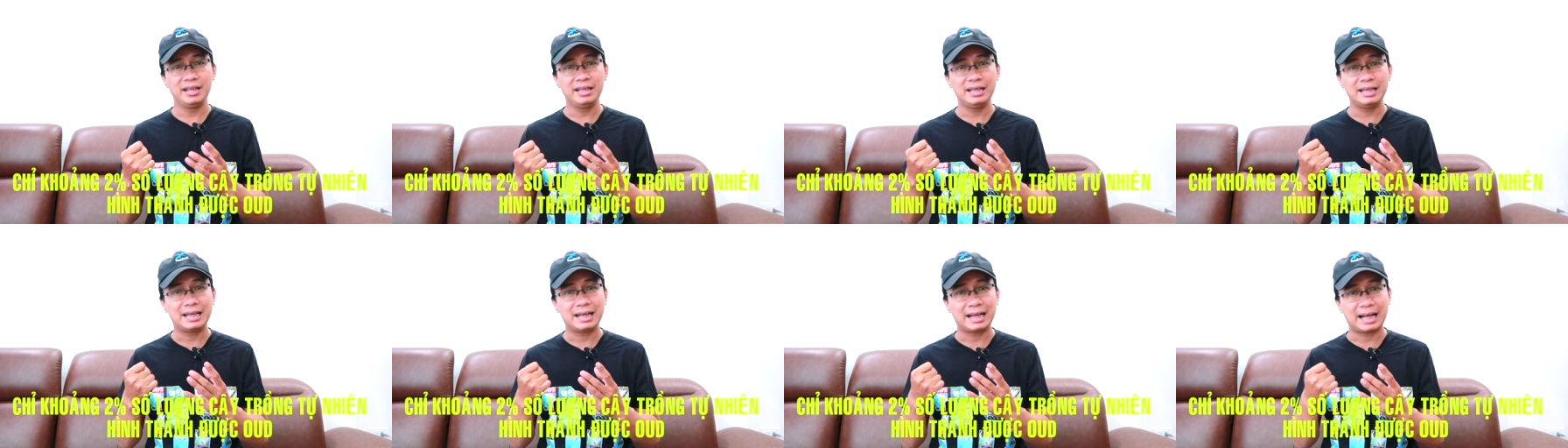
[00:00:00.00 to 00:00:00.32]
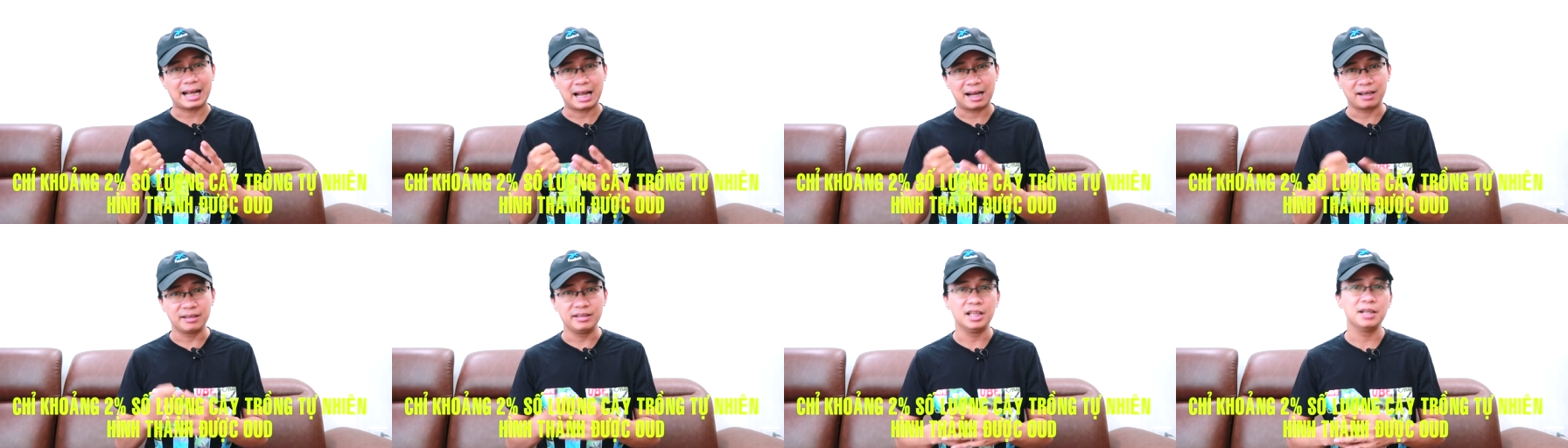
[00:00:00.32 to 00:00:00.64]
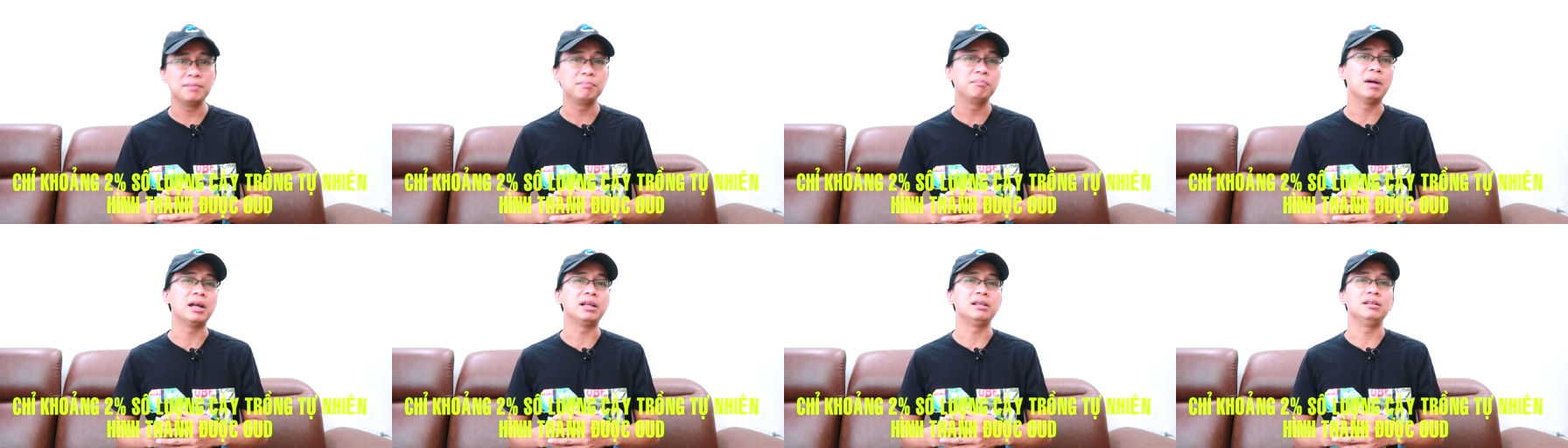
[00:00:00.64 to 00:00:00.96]
cây
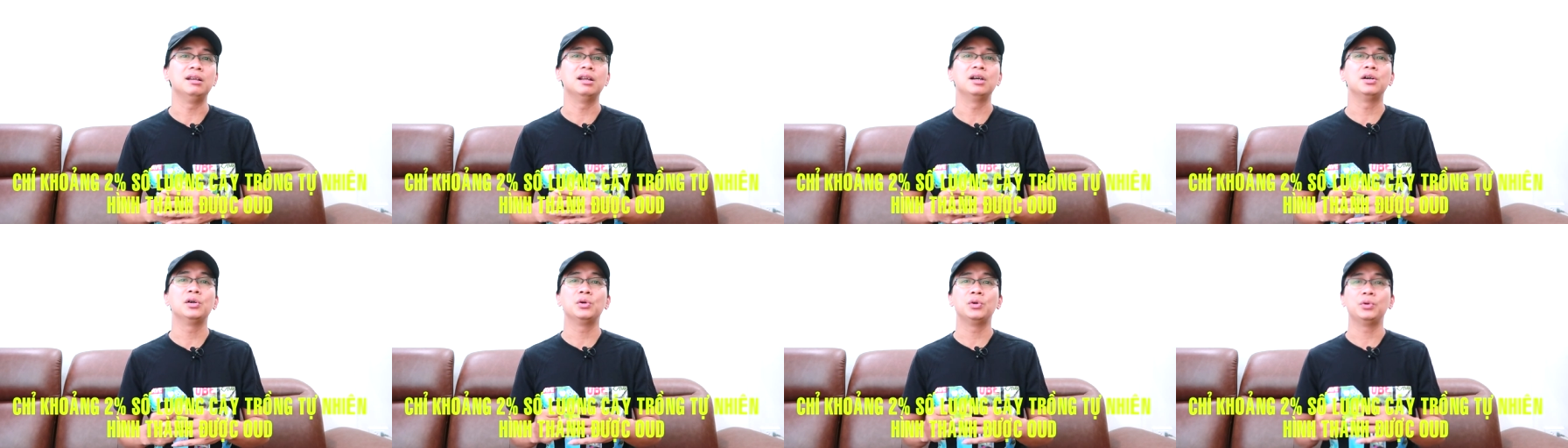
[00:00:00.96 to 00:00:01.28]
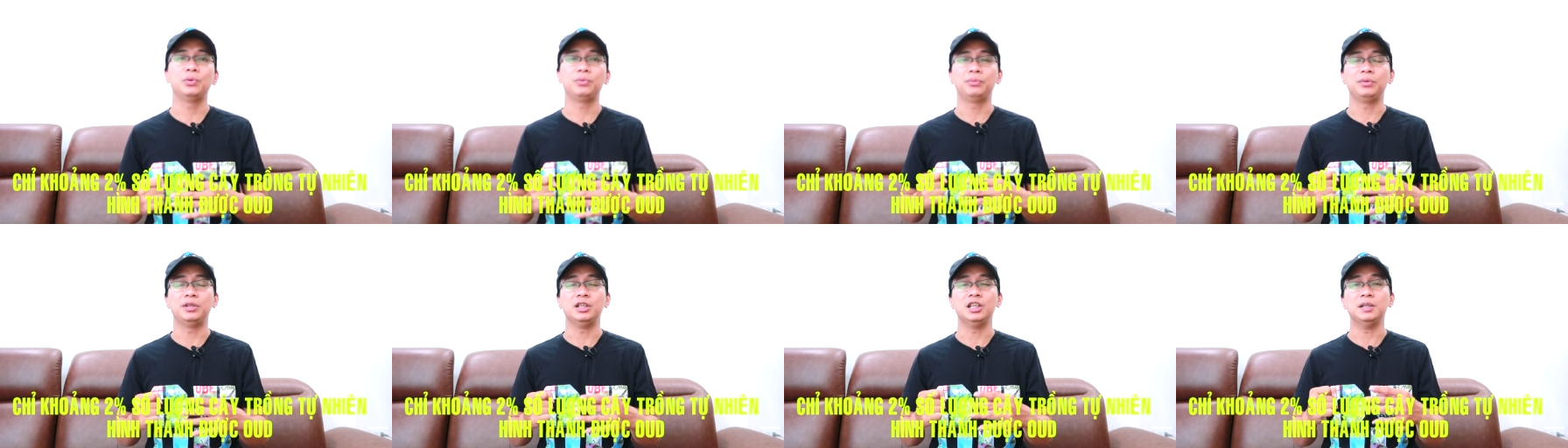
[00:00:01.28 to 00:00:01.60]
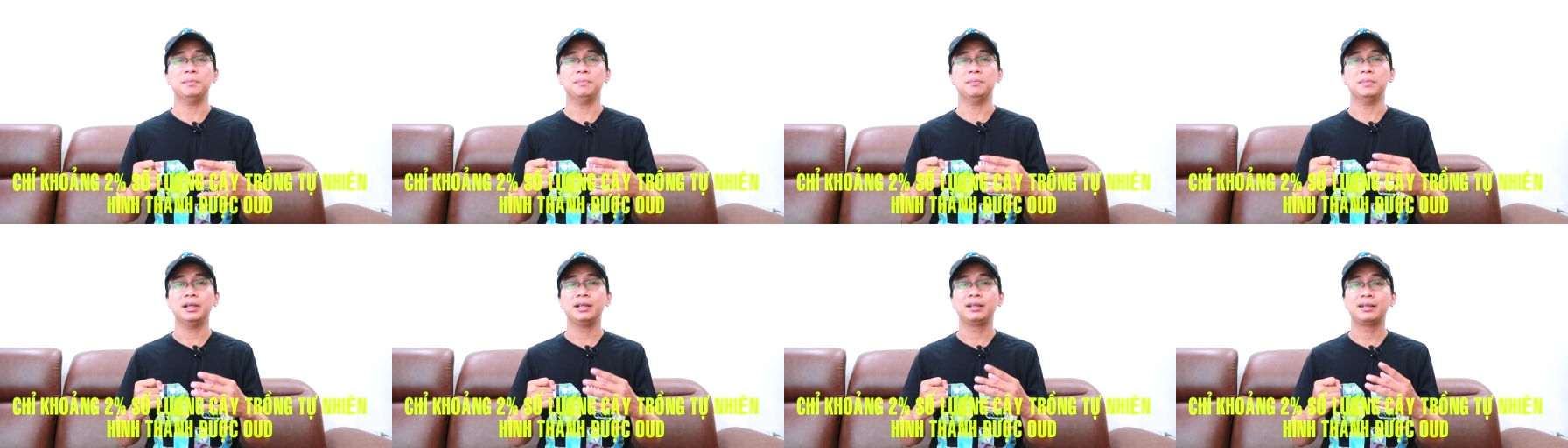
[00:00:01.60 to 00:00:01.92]
càng nhiễm bệnh lâu
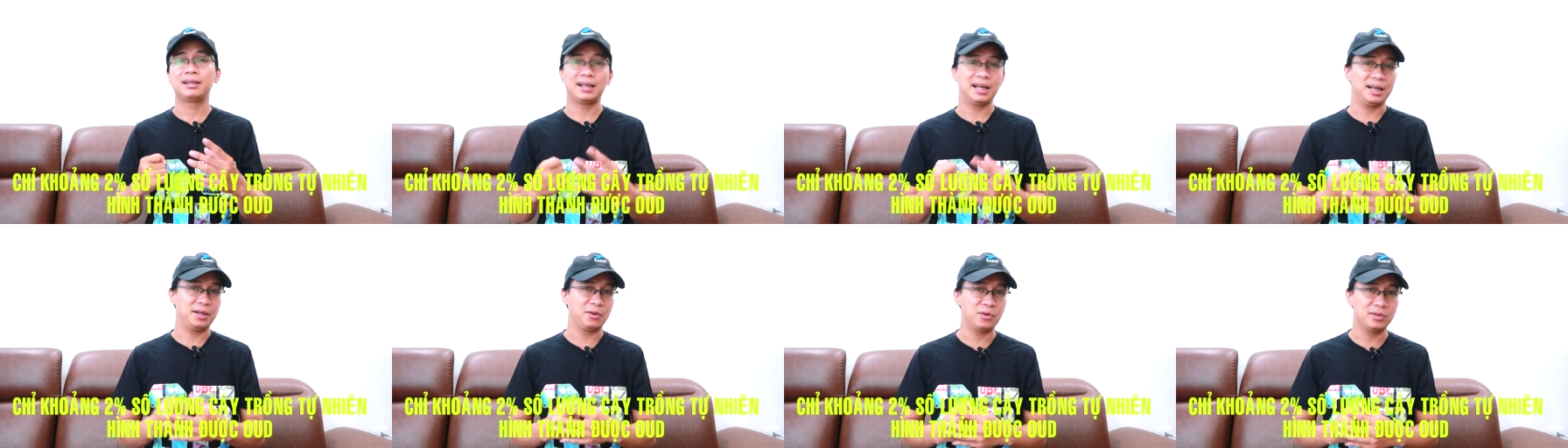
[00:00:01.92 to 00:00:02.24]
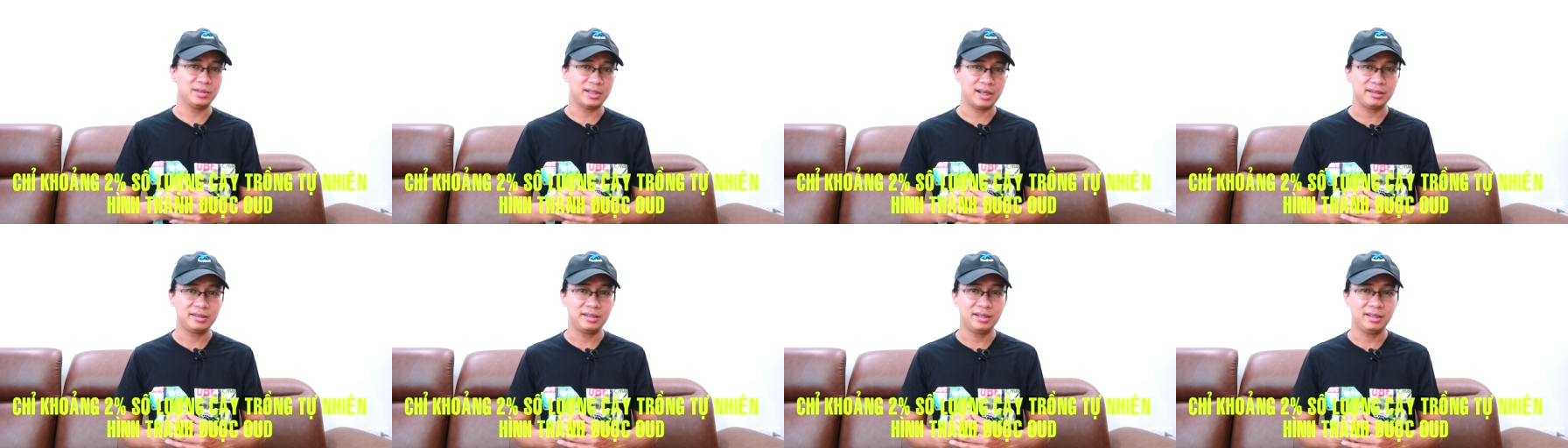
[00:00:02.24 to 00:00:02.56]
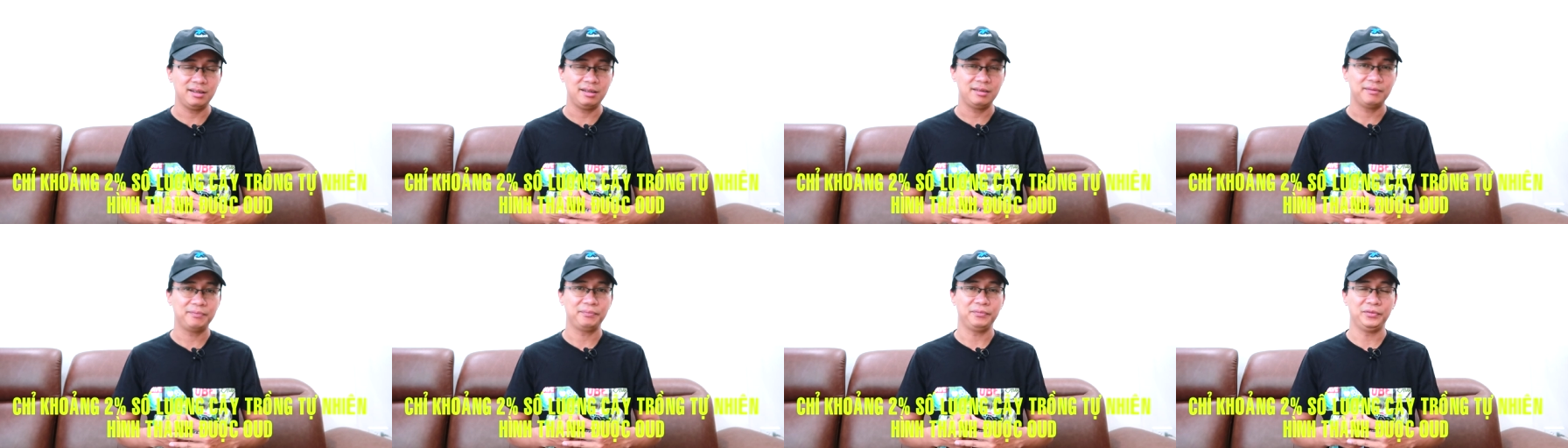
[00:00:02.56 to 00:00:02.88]
thì mới càng có
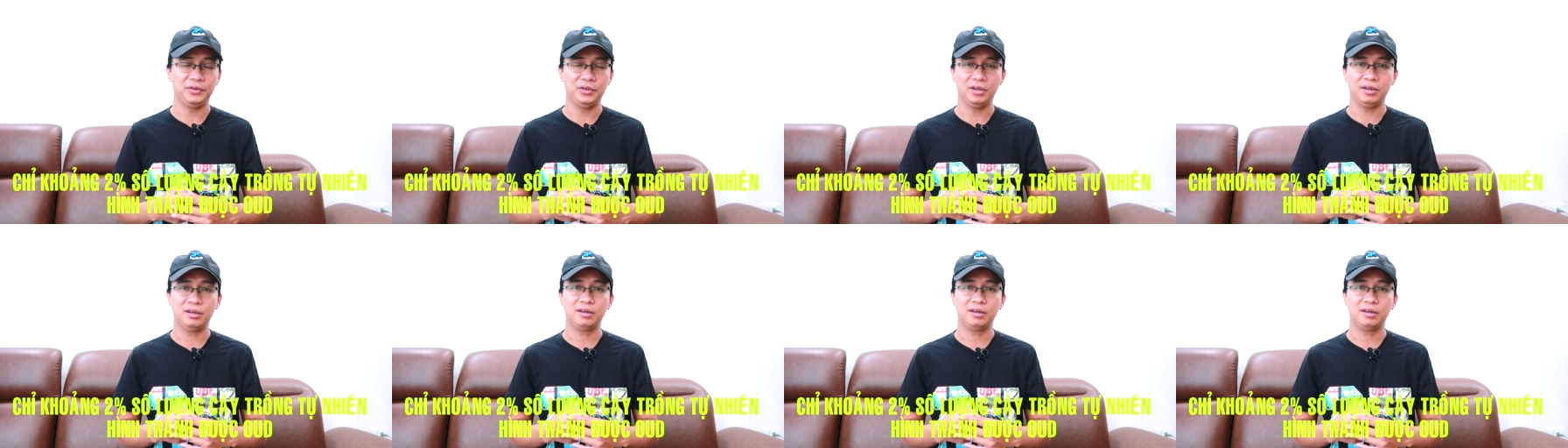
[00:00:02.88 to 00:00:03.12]
giá trị